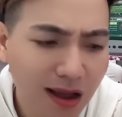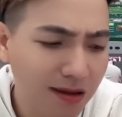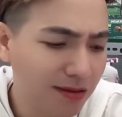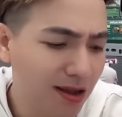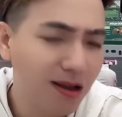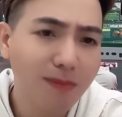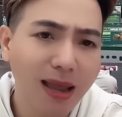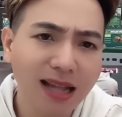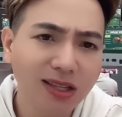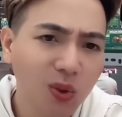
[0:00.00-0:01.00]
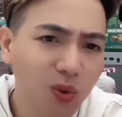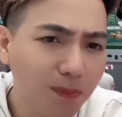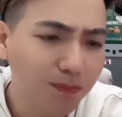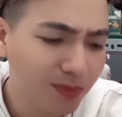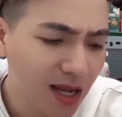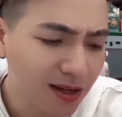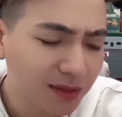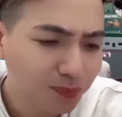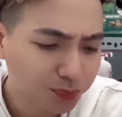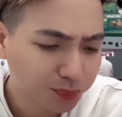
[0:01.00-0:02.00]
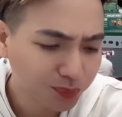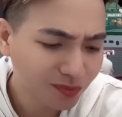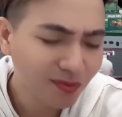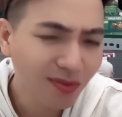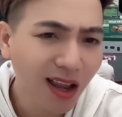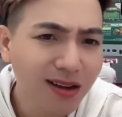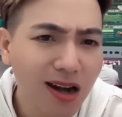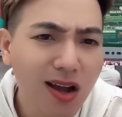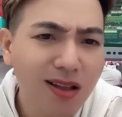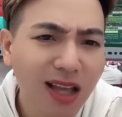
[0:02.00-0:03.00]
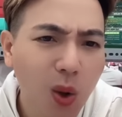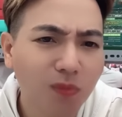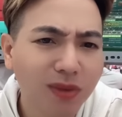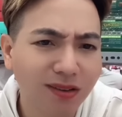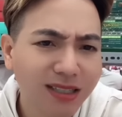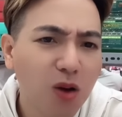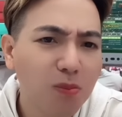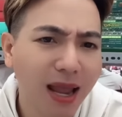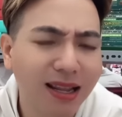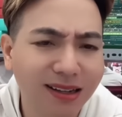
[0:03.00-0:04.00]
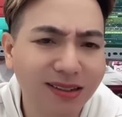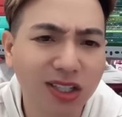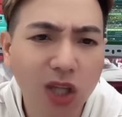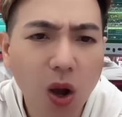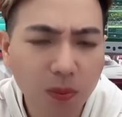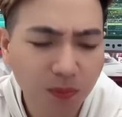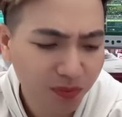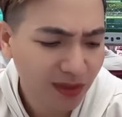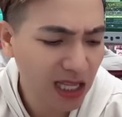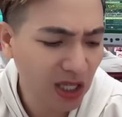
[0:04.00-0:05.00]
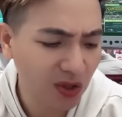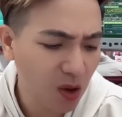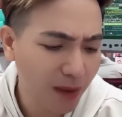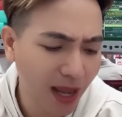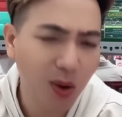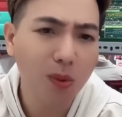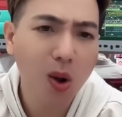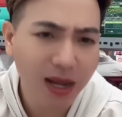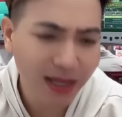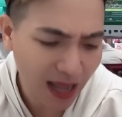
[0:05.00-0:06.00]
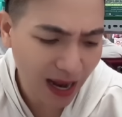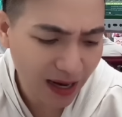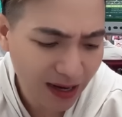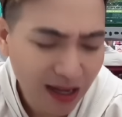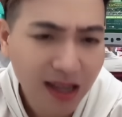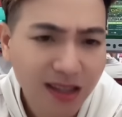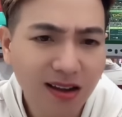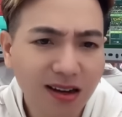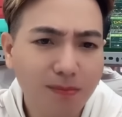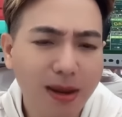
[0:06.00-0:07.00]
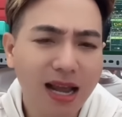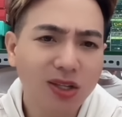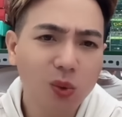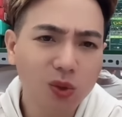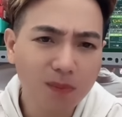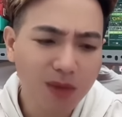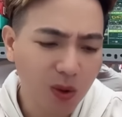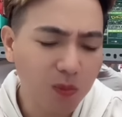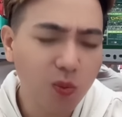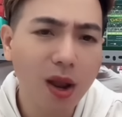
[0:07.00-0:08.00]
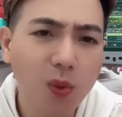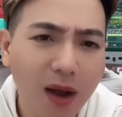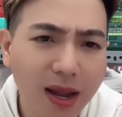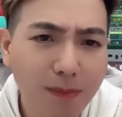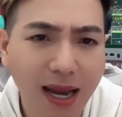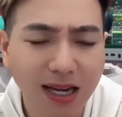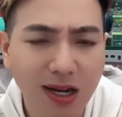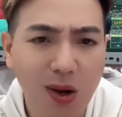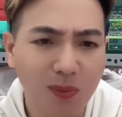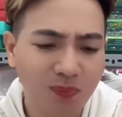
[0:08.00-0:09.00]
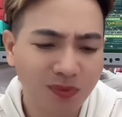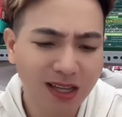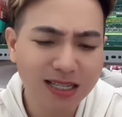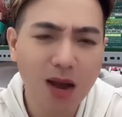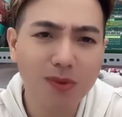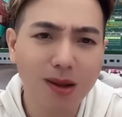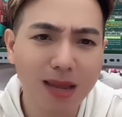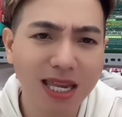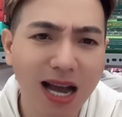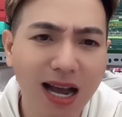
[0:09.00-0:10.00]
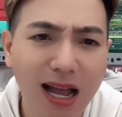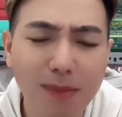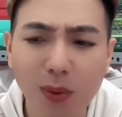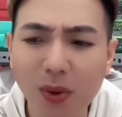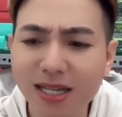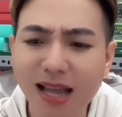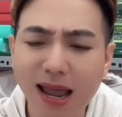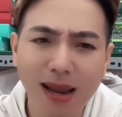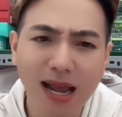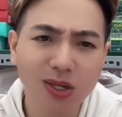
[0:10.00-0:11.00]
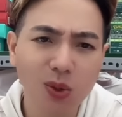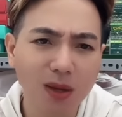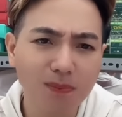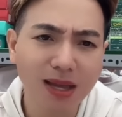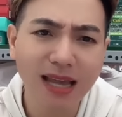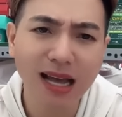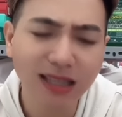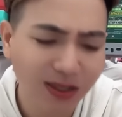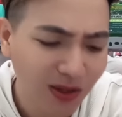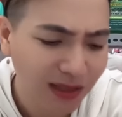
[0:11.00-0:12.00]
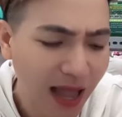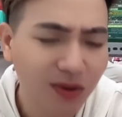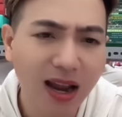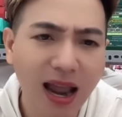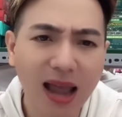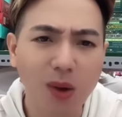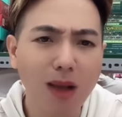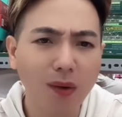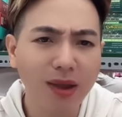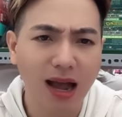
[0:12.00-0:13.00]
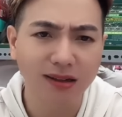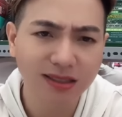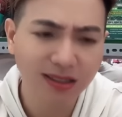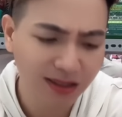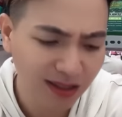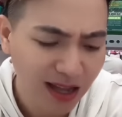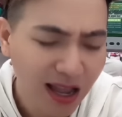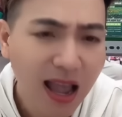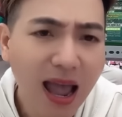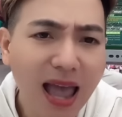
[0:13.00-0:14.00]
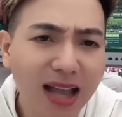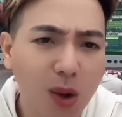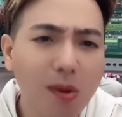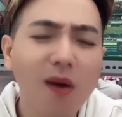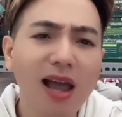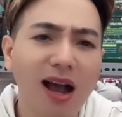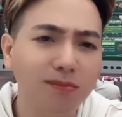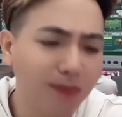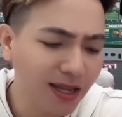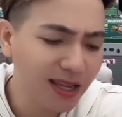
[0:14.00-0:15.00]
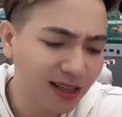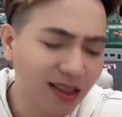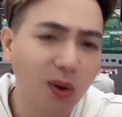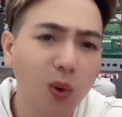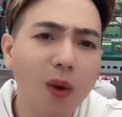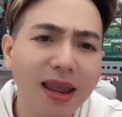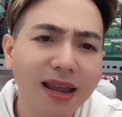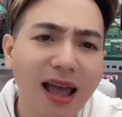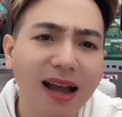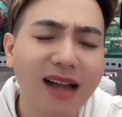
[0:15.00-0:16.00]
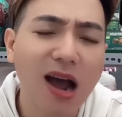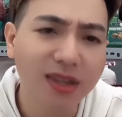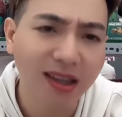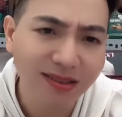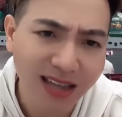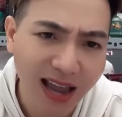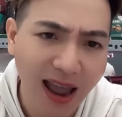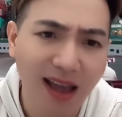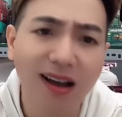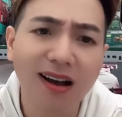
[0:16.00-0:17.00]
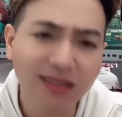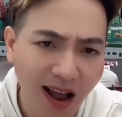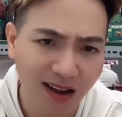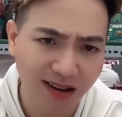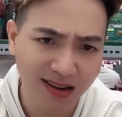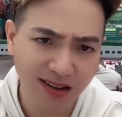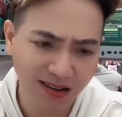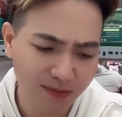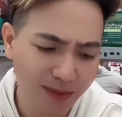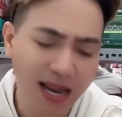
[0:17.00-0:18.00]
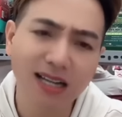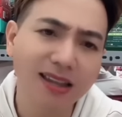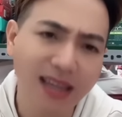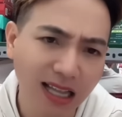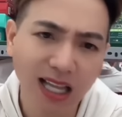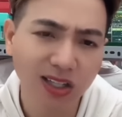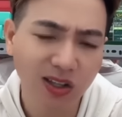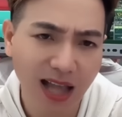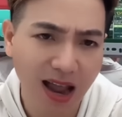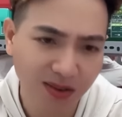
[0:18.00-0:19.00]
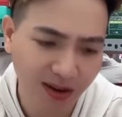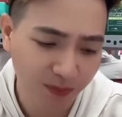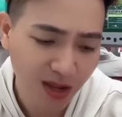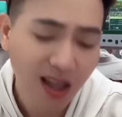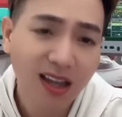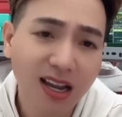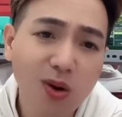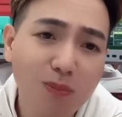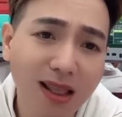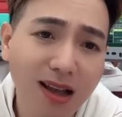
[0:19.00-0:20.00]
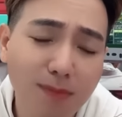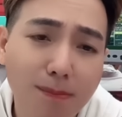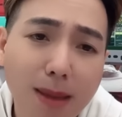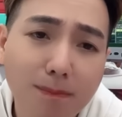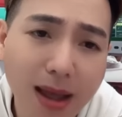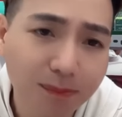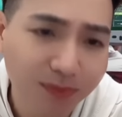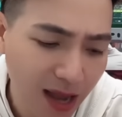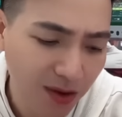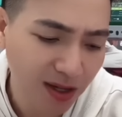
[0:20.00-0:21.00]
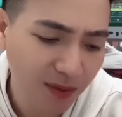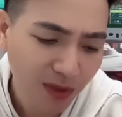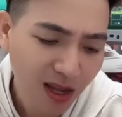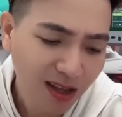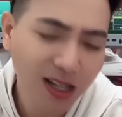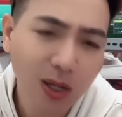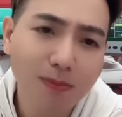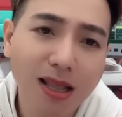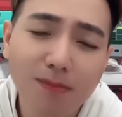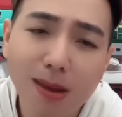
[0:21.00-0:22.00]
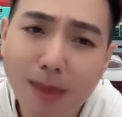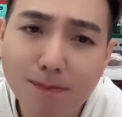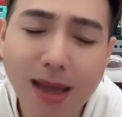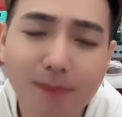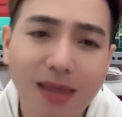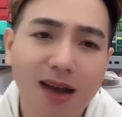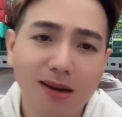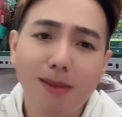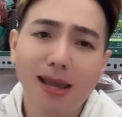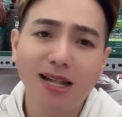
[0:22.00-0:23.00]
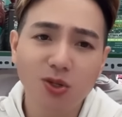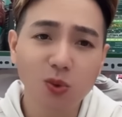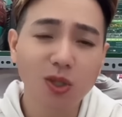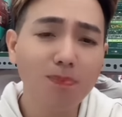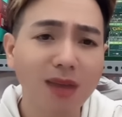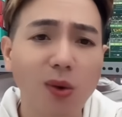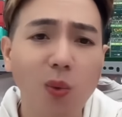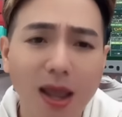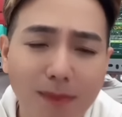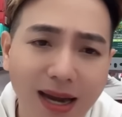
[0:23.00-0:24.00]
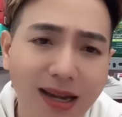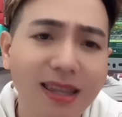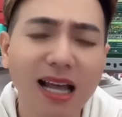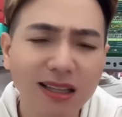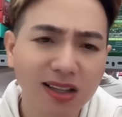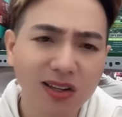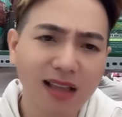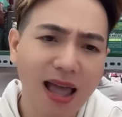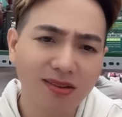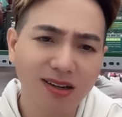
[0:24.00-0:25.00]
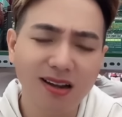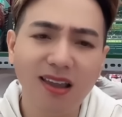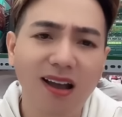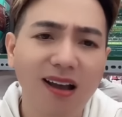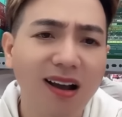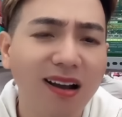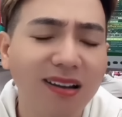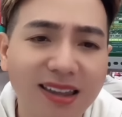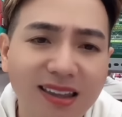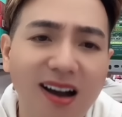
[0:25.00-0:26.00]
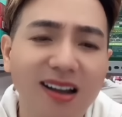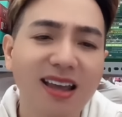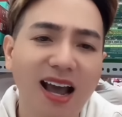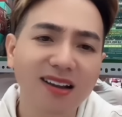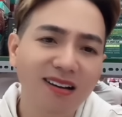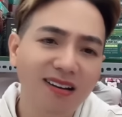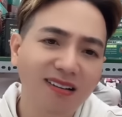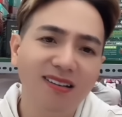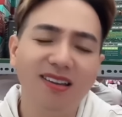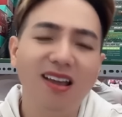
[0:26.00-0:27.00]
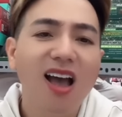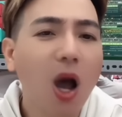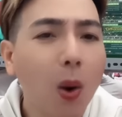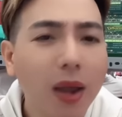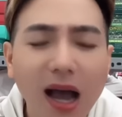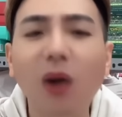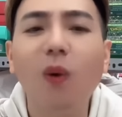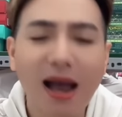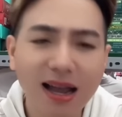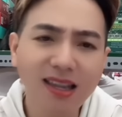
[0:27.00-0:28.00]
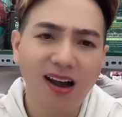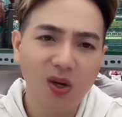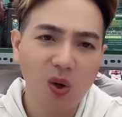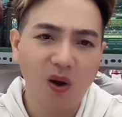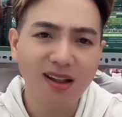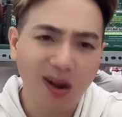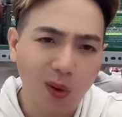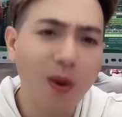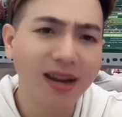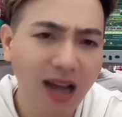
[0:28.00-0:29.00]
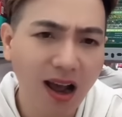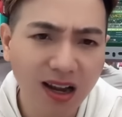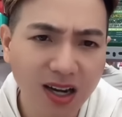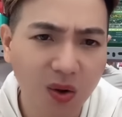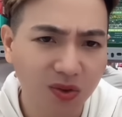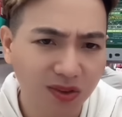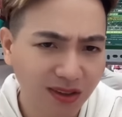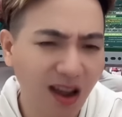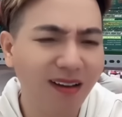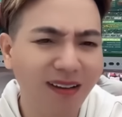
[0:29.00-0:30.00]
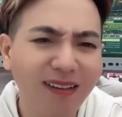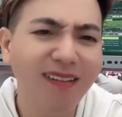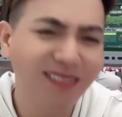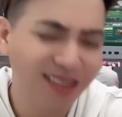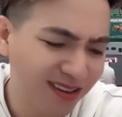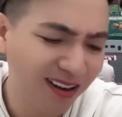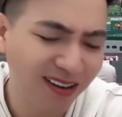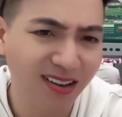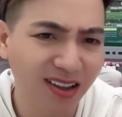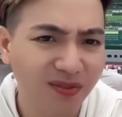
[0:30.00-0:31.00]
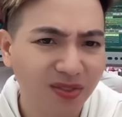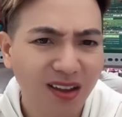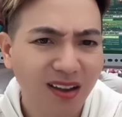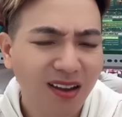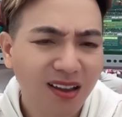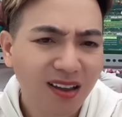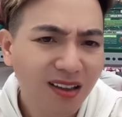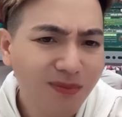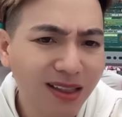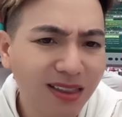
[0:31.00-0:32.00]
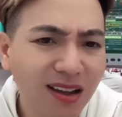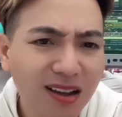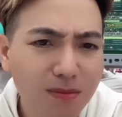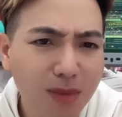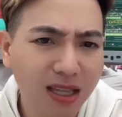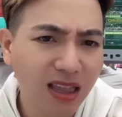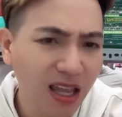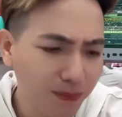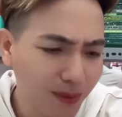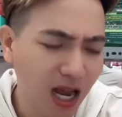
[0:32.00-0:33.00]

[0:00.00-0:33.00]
trời ơi mấy anh youtube đó đó đợt đó người ta cũng tưởng đâu mày là người tốt tao tưởng đâu mày cũng ok la cho nên mấy anh youtube tao cũng quay quay mày đồ cái xong rồi bây giờ hả mày quay xe mấy anh youtube đã nhắn tin cho tao nói ai cũng hối hận hết trơn á ai cũng hối hận bởi vì từng quay cái thằng đạo diễn già hết thời hết trơn á mấy anh đã nhắn tin cho tao nè cái lúc mày lên mày bem bem tao đó cái lúc mày lên mày bem bem tao đó mấy anh youtube từng quay mày đã nhắn tin cho tao nè nói trời ơi là trời chí cảnh ơi hối hận quá trời luôn hỏi lần quay nó đồ trời ơi là trời mày tới mày tiếp